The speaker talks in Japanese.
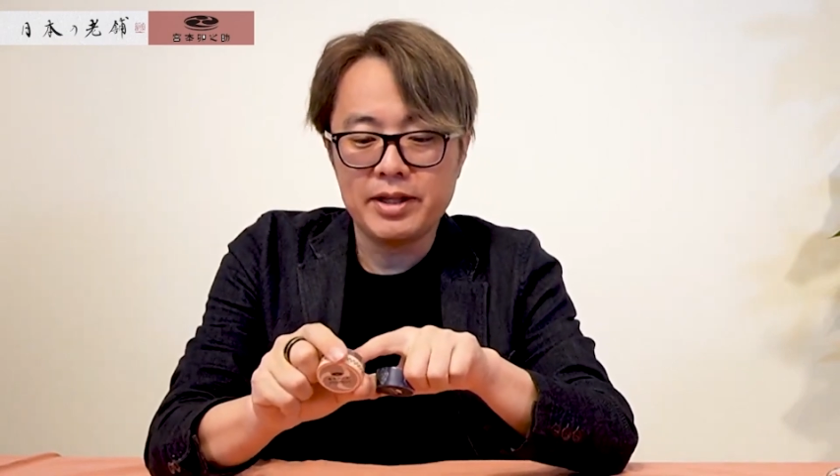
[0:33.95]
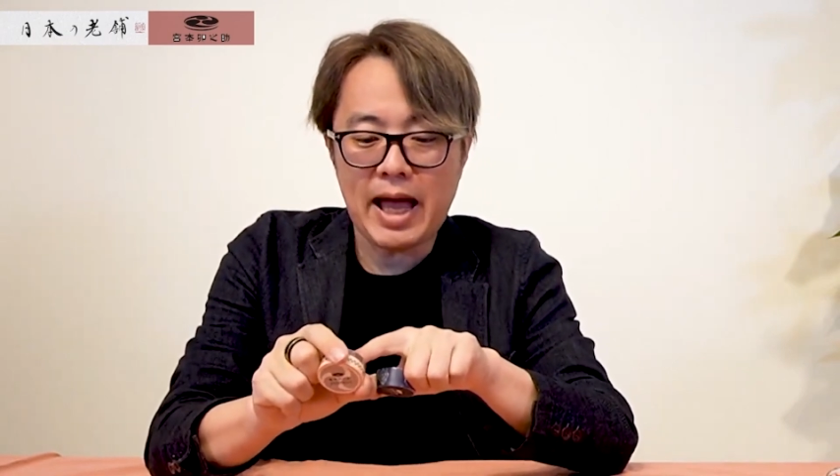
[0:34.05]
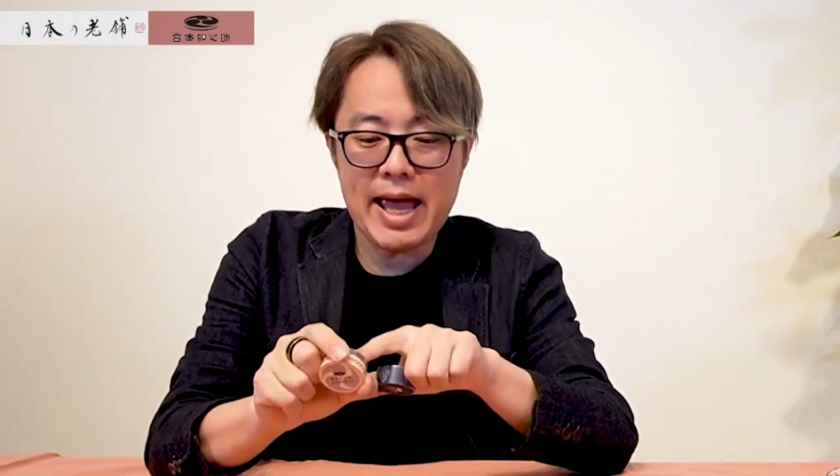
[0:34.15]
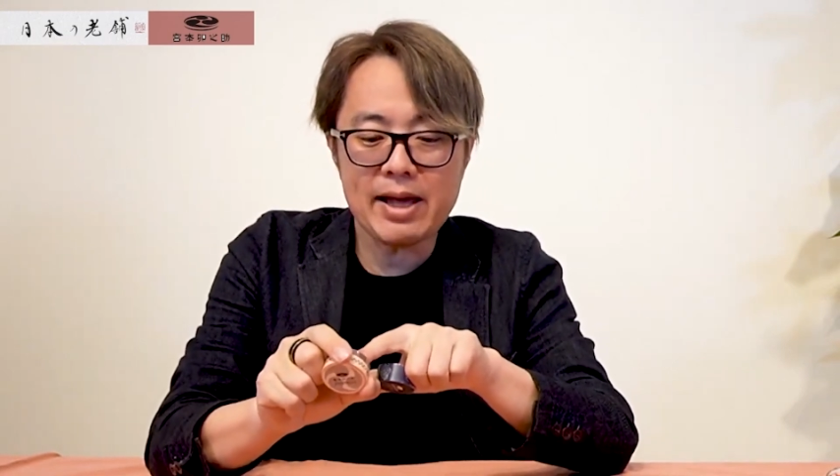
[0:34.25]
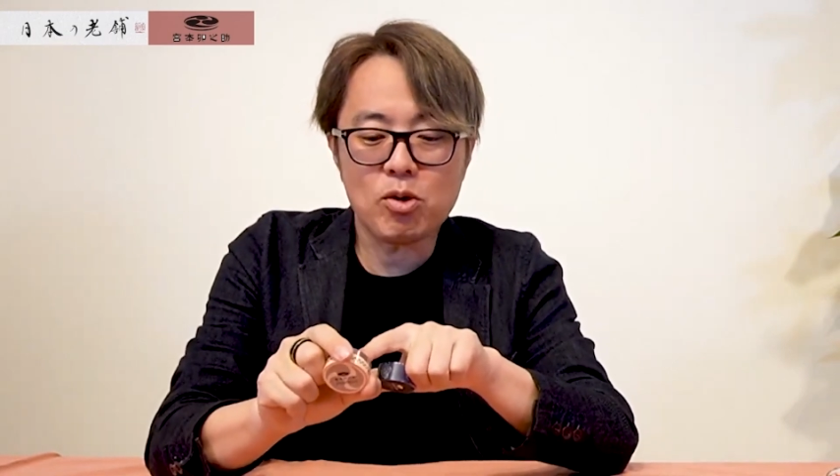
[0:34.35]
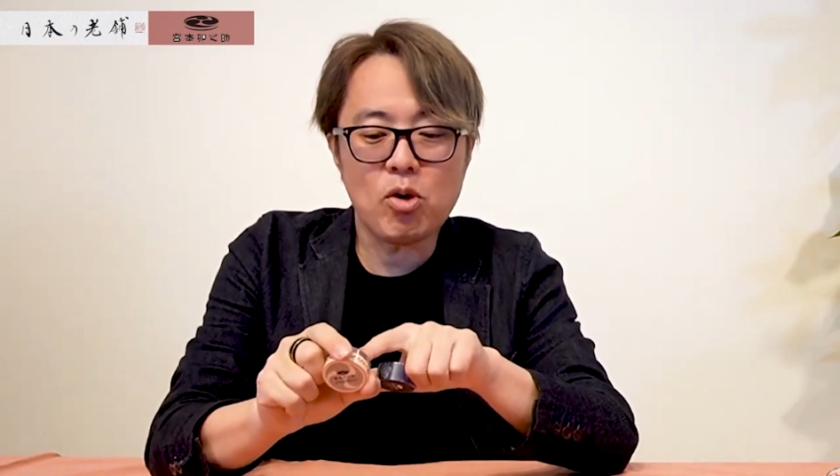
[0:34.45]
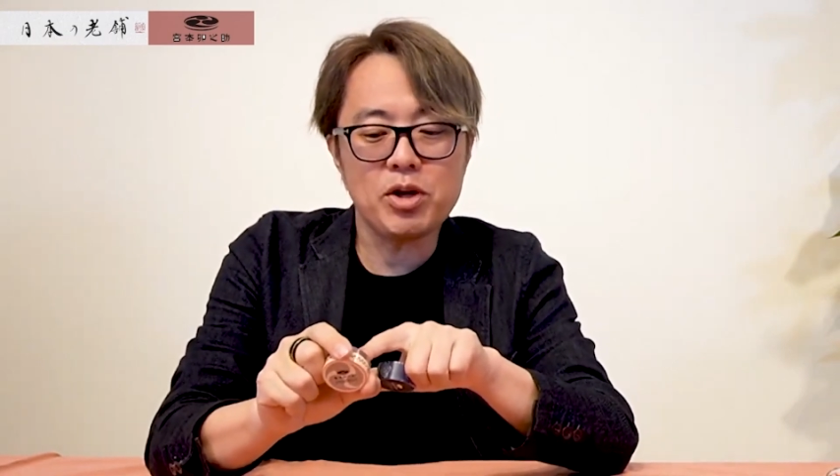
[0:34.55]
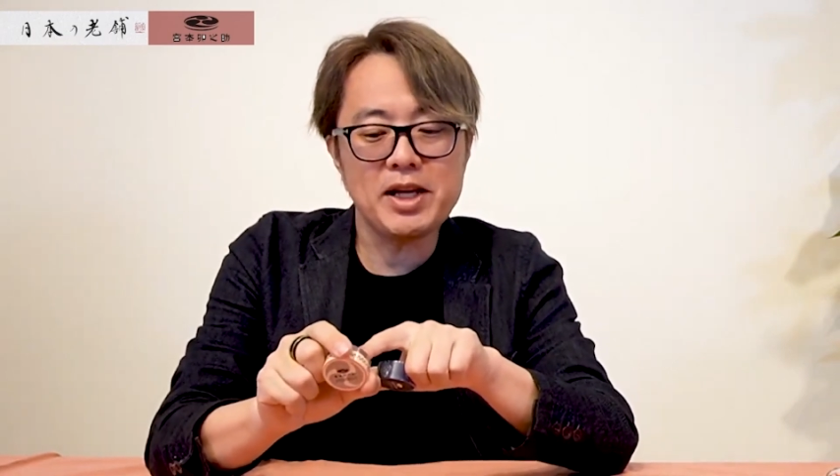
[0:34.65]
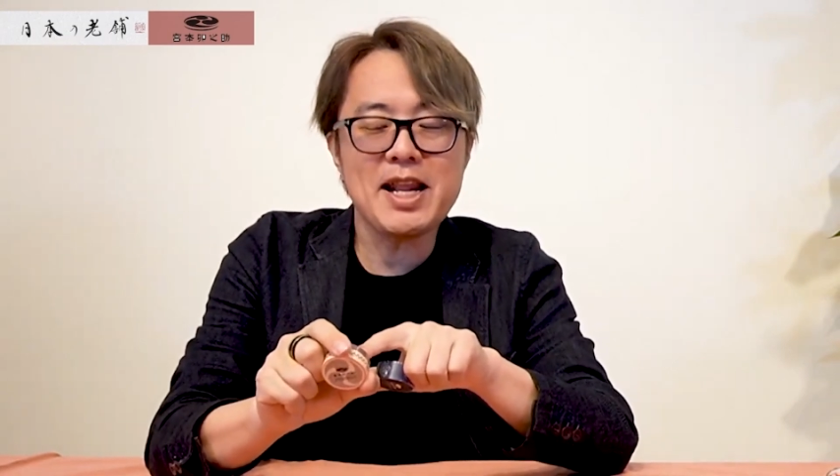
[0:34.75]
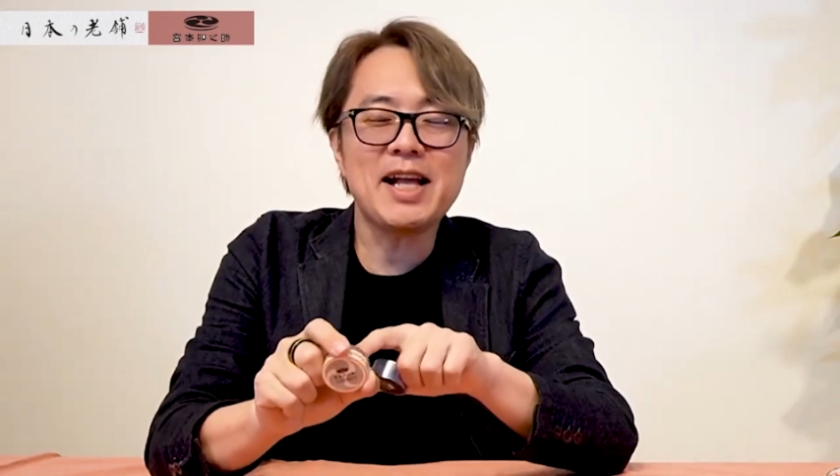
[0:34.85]
太
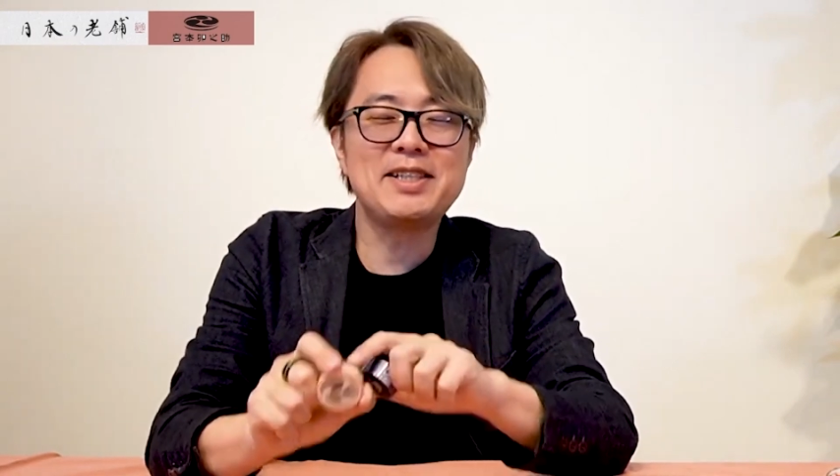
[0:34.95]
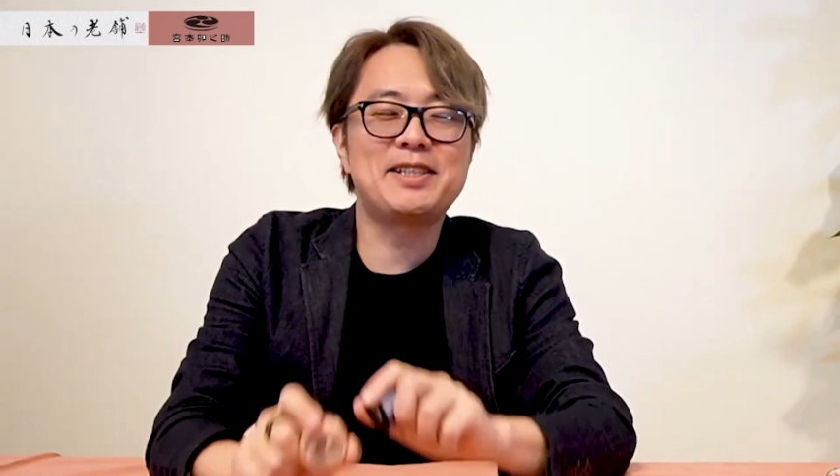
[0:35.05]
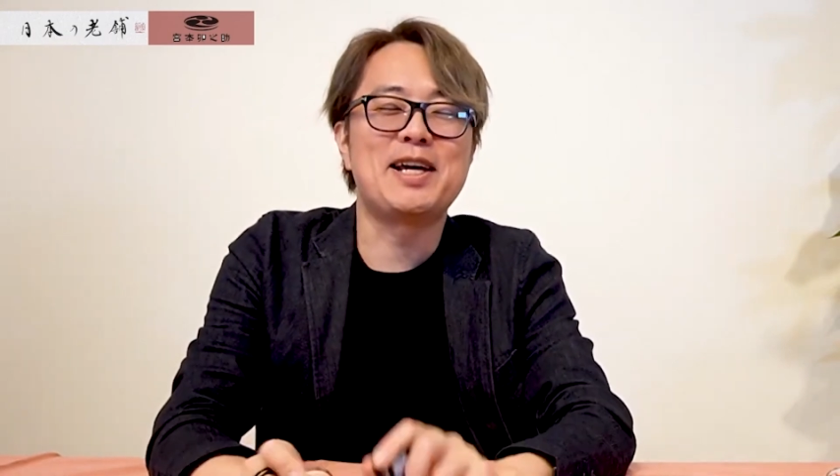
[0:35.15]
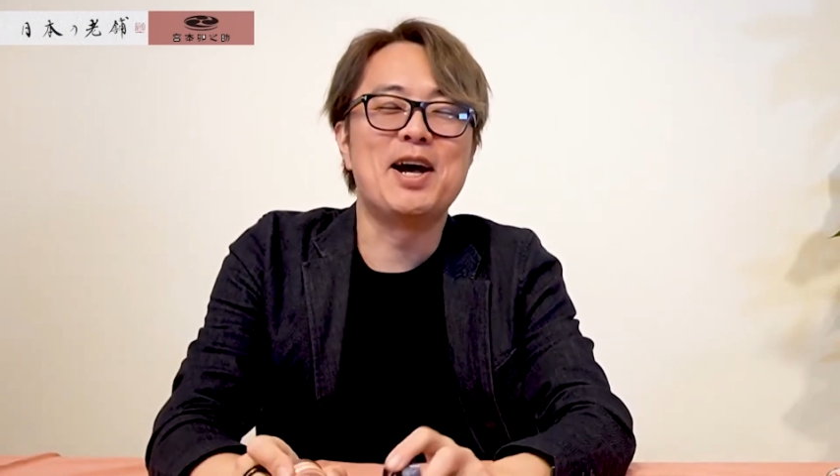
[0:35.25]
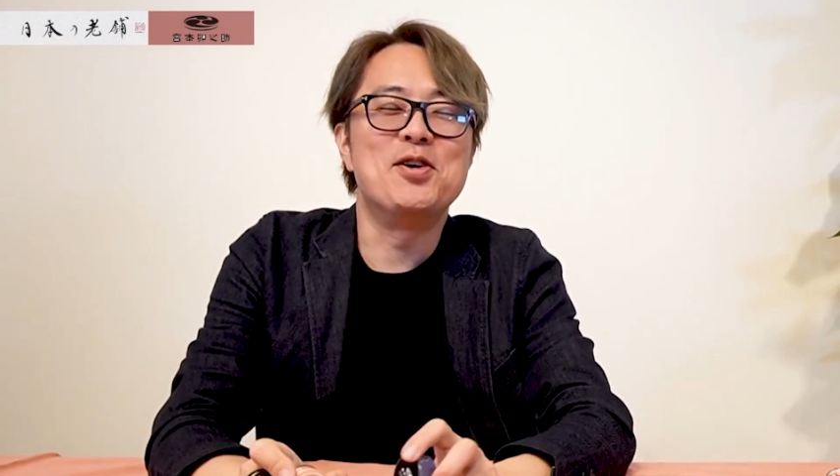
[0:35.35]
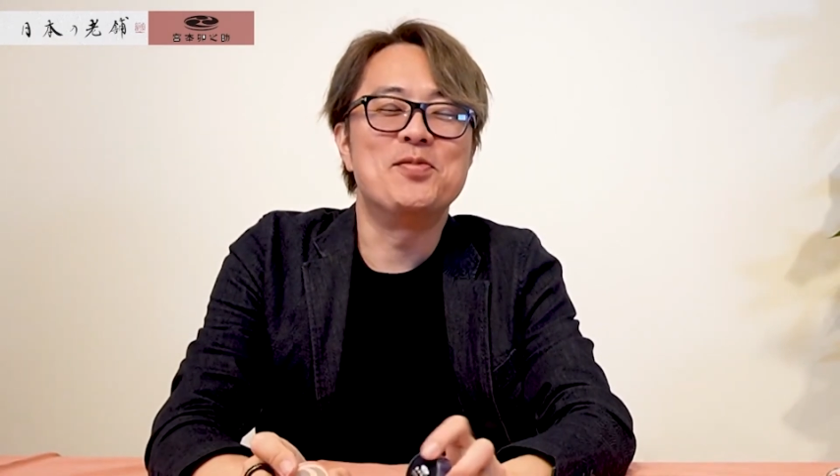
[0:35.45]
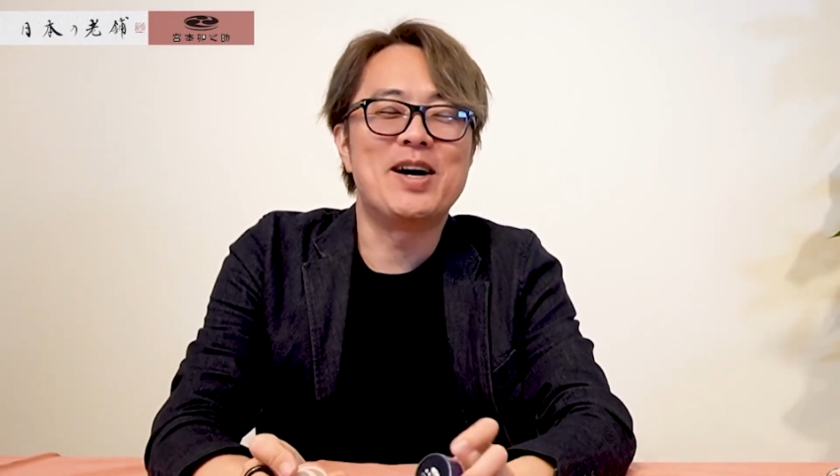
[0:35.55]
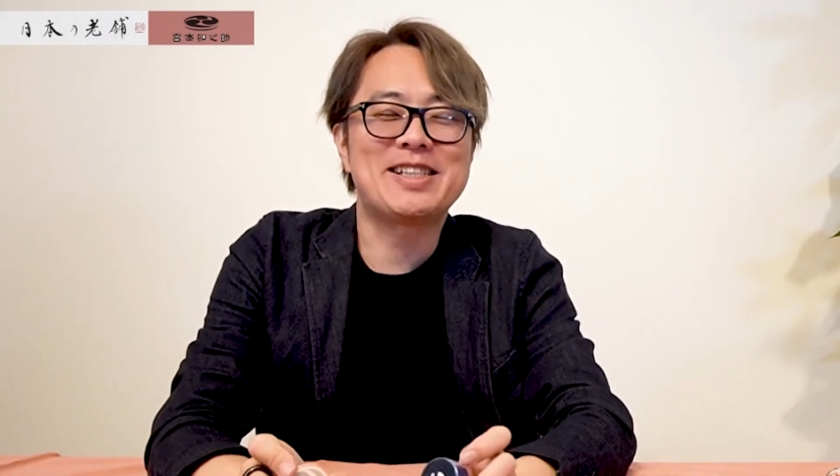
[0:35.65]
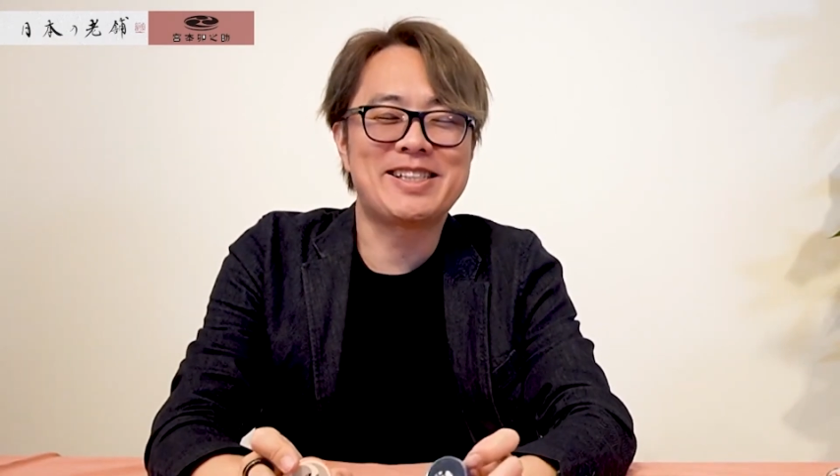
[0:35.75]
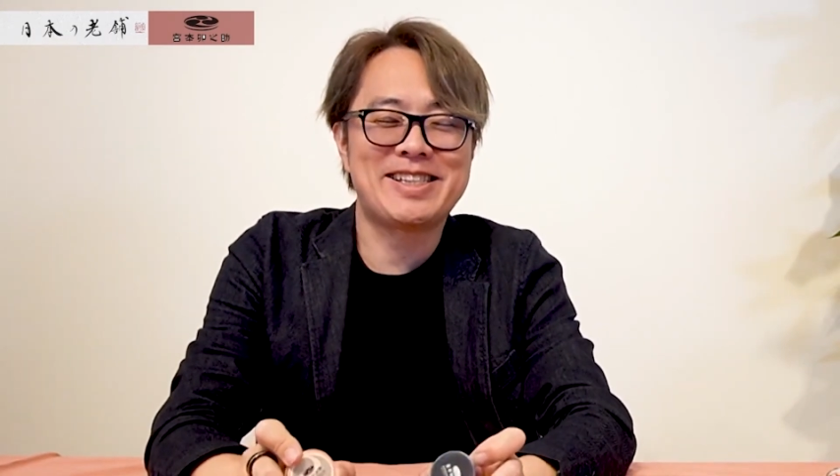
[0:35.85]
鼓になっちゃう
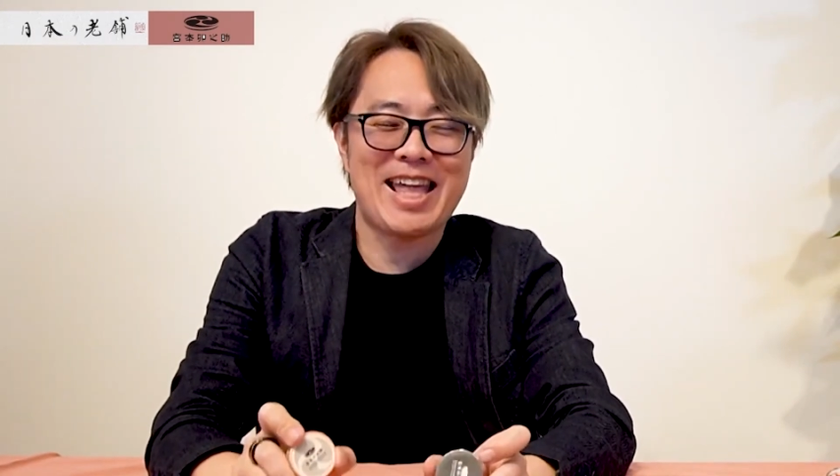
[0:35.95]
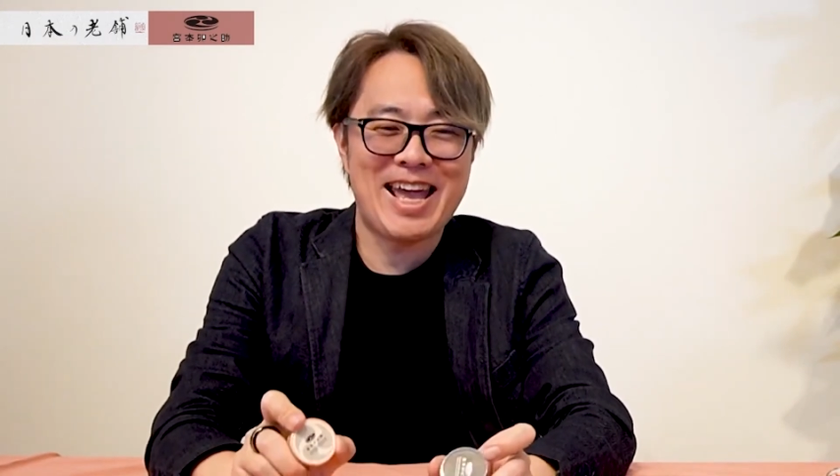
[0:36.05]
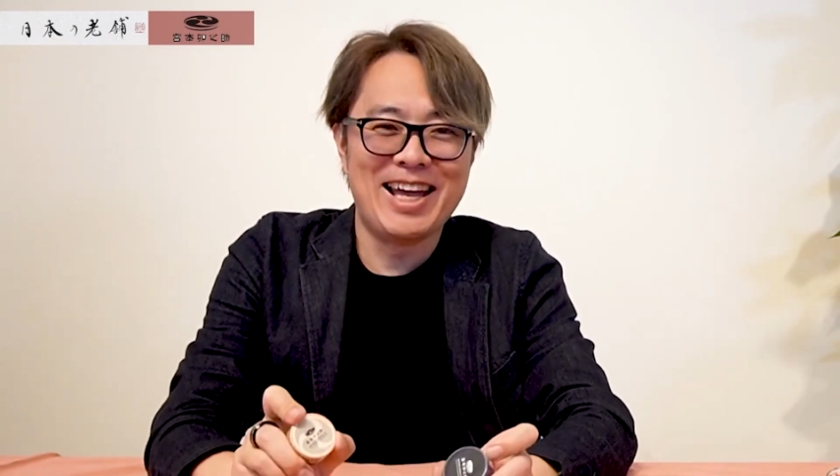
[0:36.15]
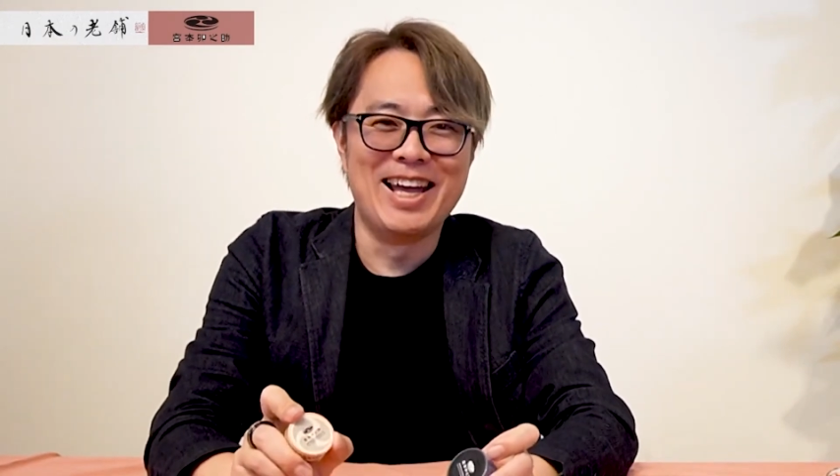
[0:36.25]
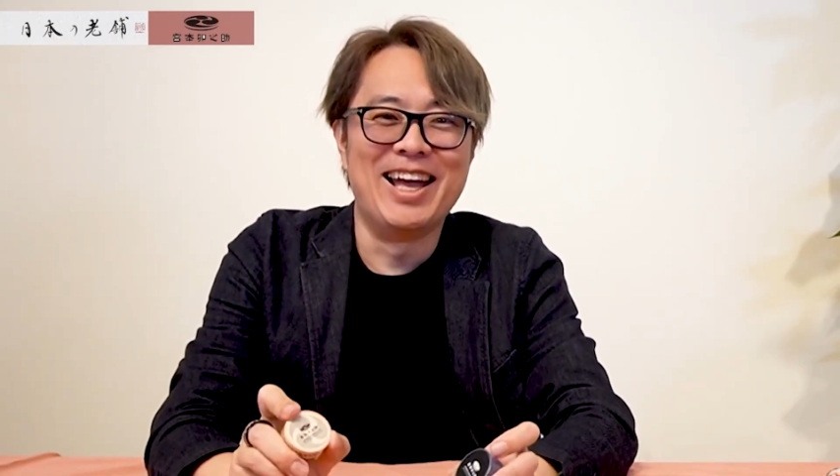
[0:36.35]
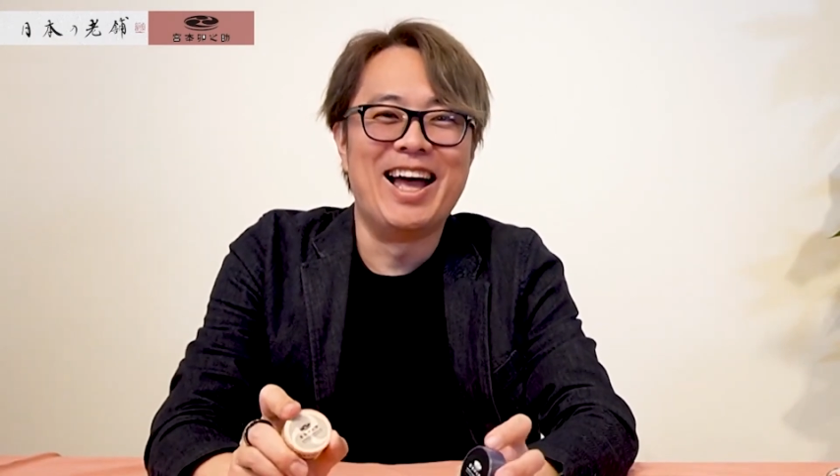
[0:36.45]
マステ。